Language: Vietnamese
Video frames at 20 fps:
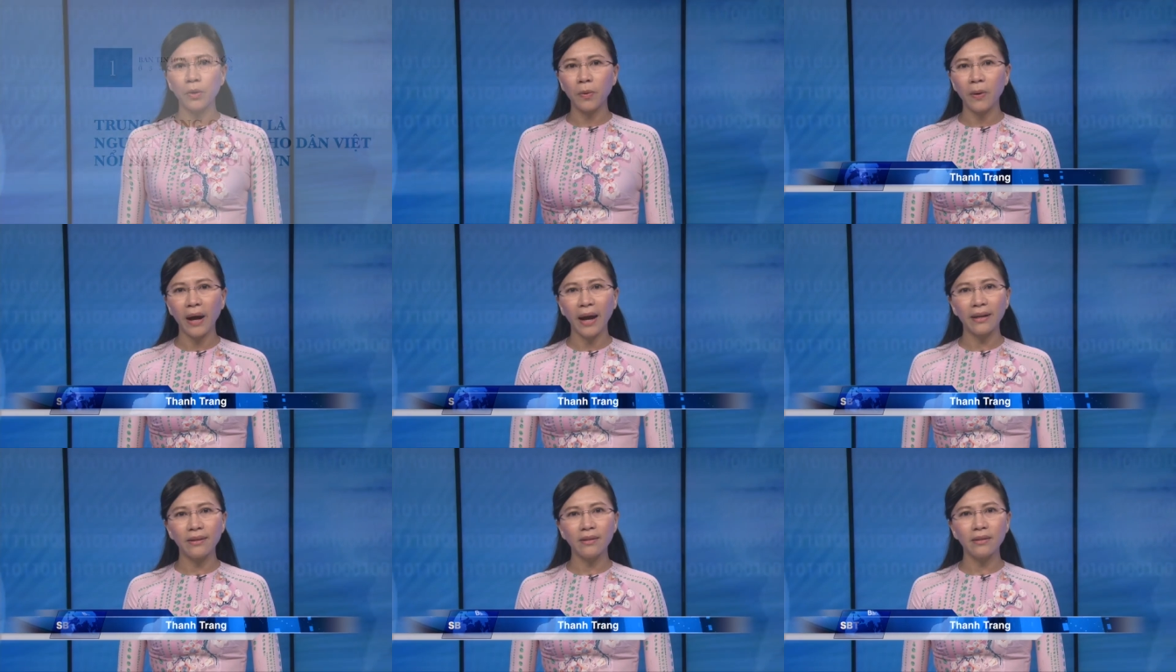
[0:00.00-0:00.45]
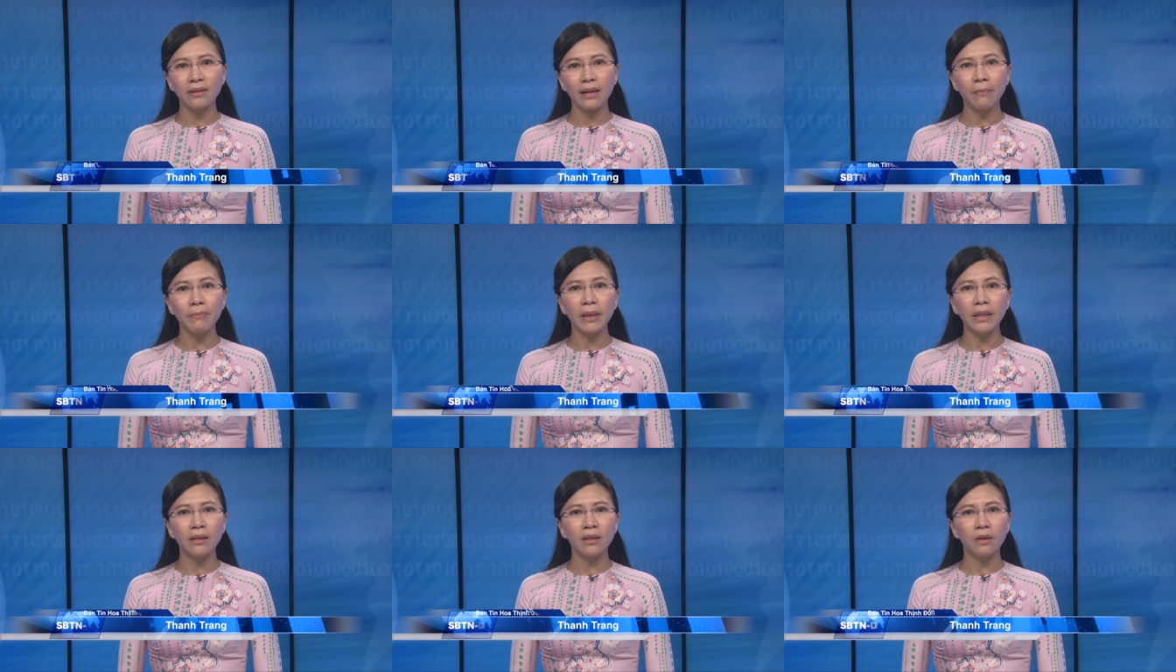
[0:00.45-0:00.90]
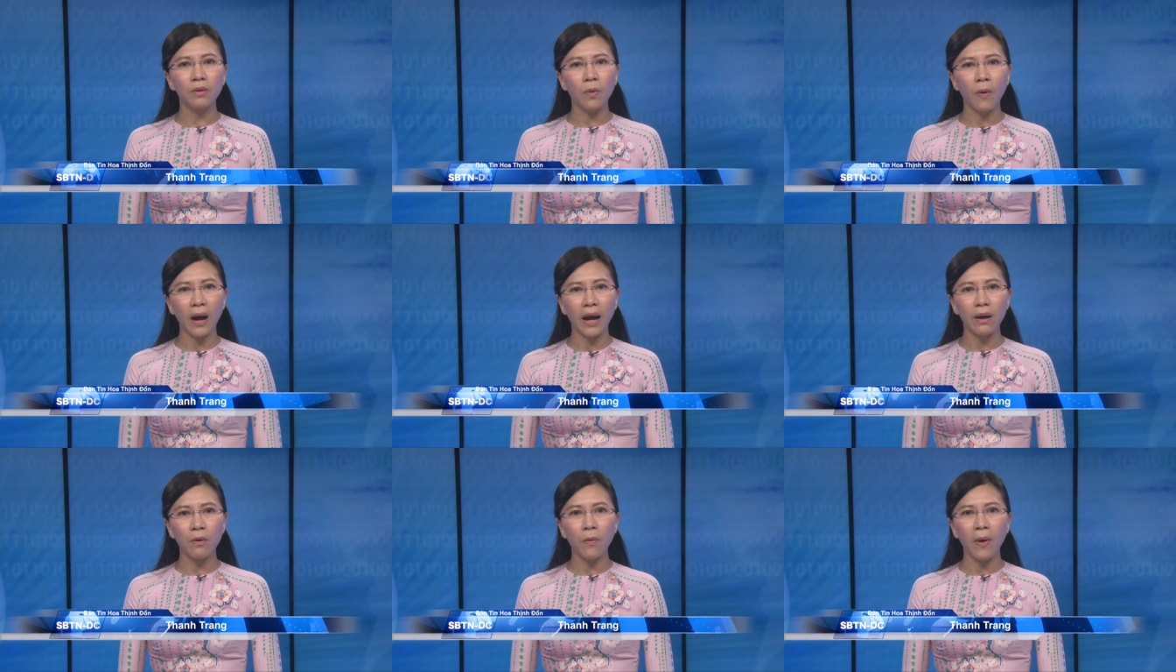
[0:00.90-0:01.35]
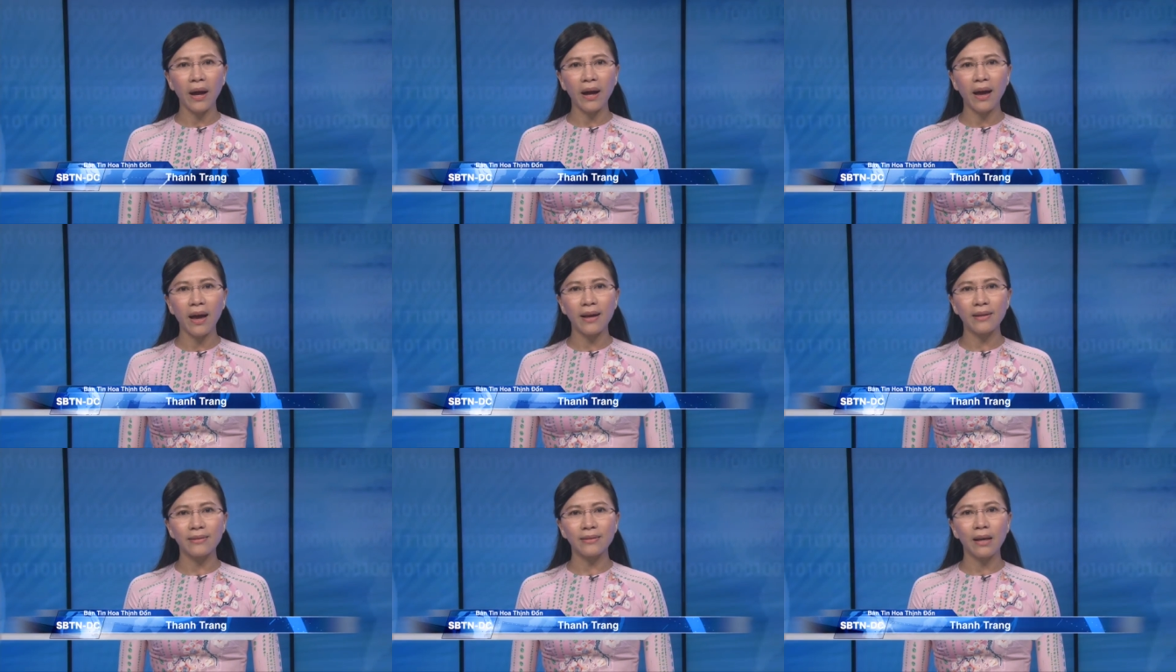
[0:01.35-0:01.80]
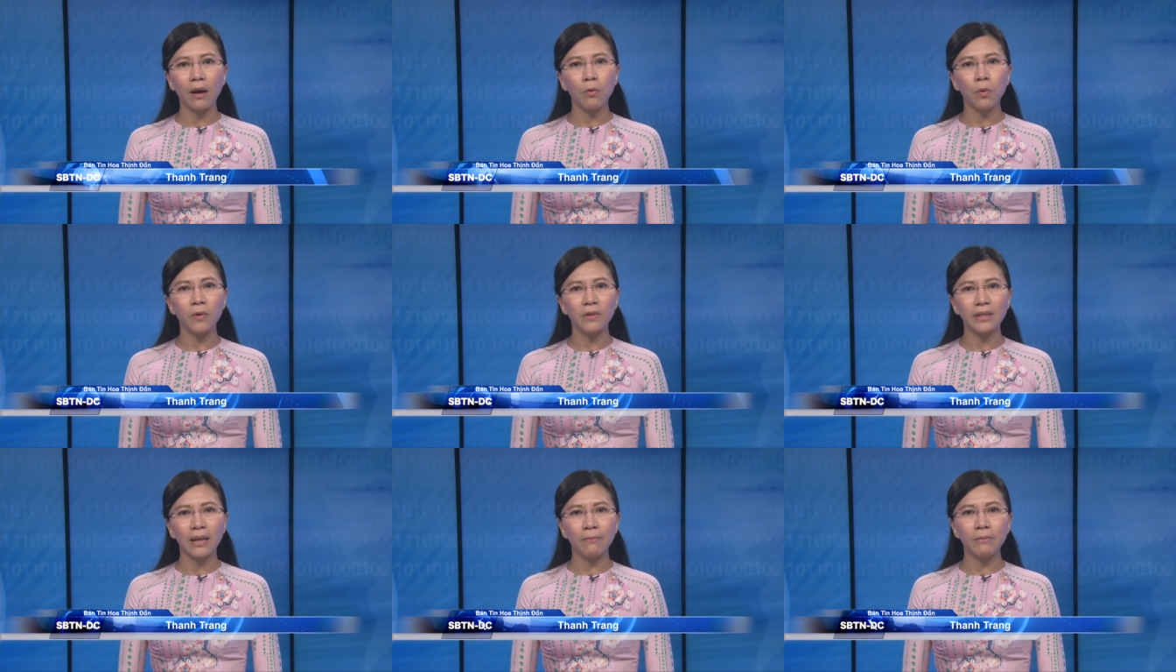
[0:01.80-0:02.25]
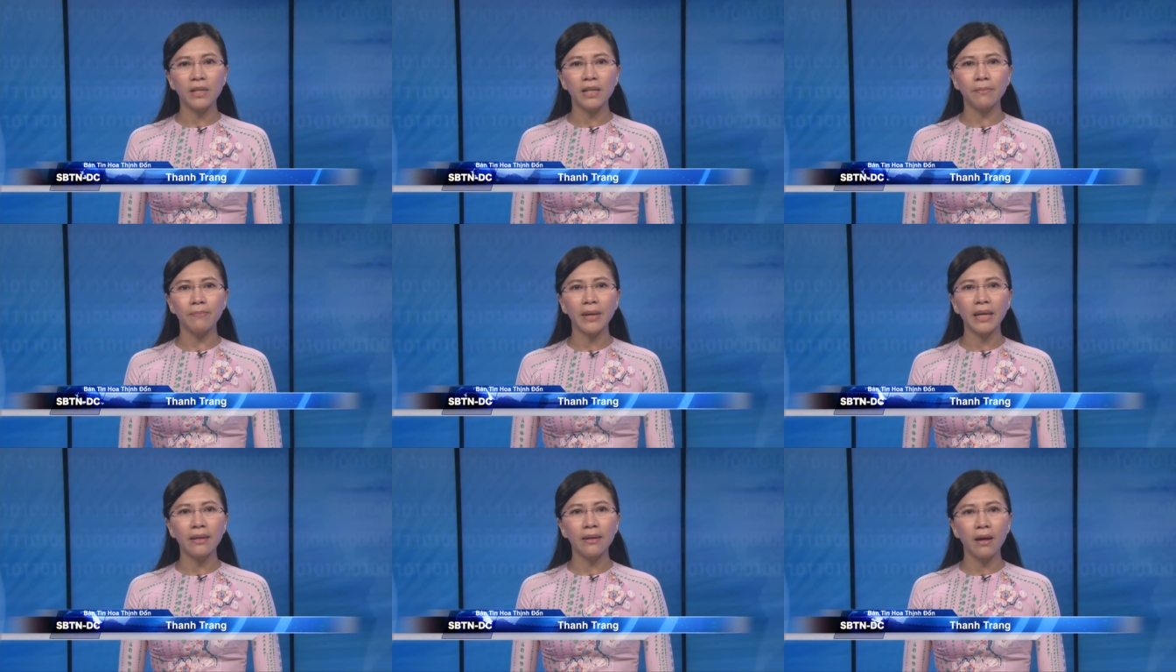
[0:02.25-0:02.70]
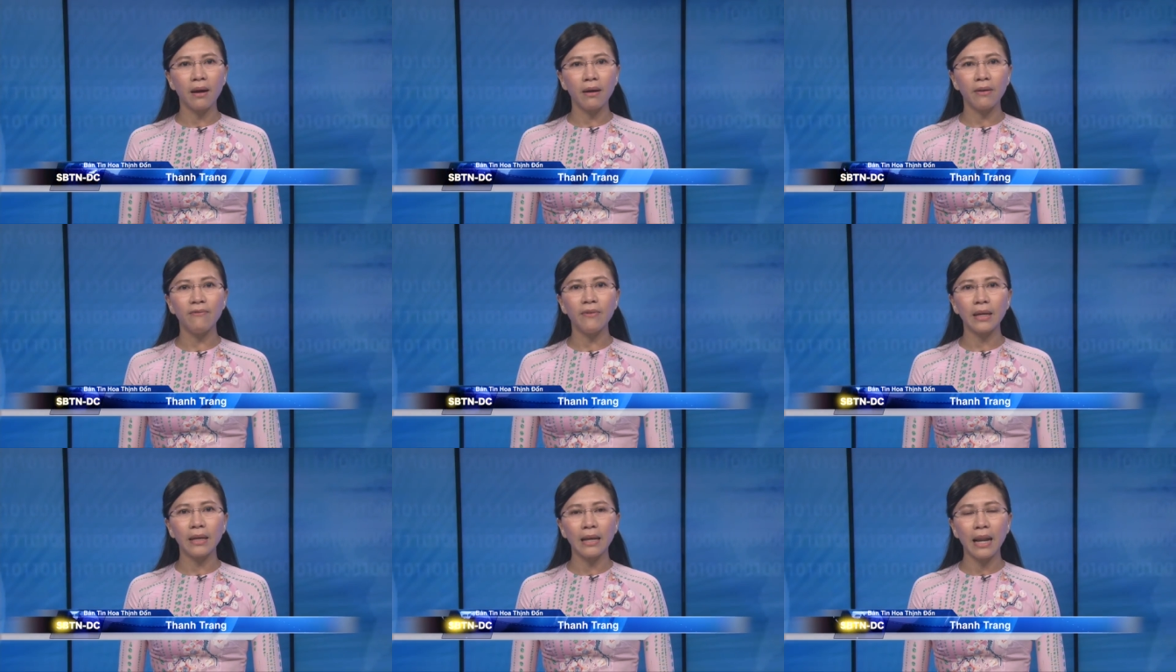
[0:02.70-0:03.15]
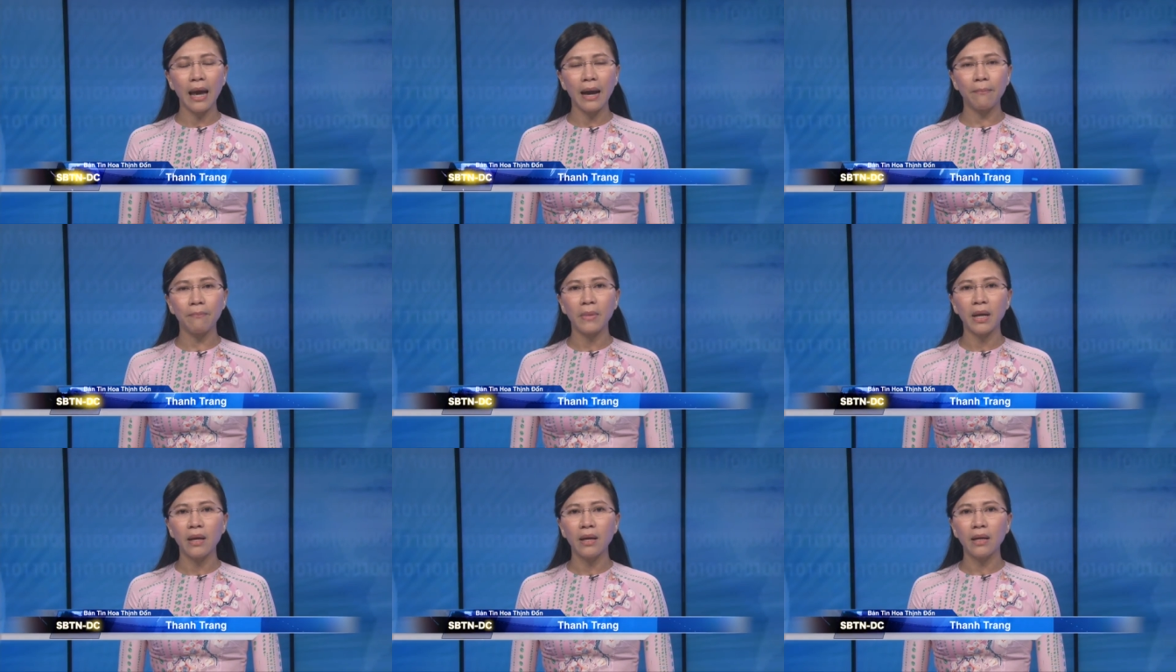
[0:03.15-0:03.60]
hai nước đã bình thường hóa quan hệ sau cuộc xâm lược biên giới Việt Nam